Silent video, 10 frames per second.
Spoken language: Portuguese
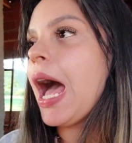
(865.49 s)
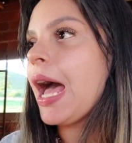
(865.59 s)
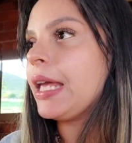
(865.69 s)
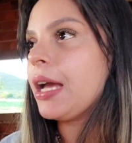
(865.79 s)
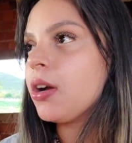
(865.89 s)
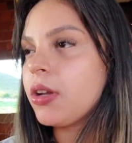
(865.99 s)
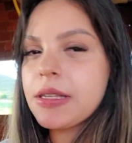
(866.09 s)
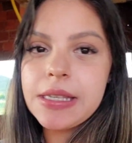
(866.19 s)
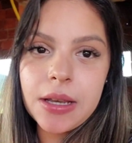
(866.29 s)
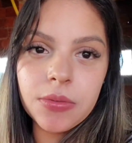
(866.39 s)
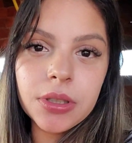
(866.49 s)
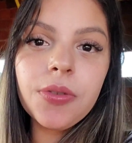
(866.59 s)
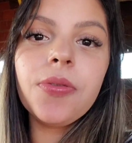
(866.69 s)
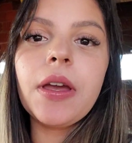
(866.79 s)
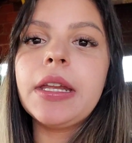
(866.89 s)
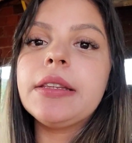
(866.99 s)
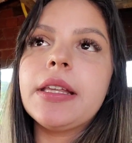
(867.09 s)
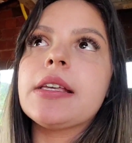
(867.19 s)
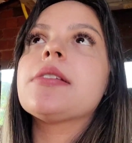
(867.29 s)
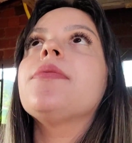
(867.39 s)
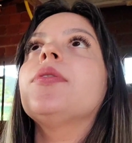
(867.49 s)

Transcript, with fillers: Aí agora, segunda-feira e terça,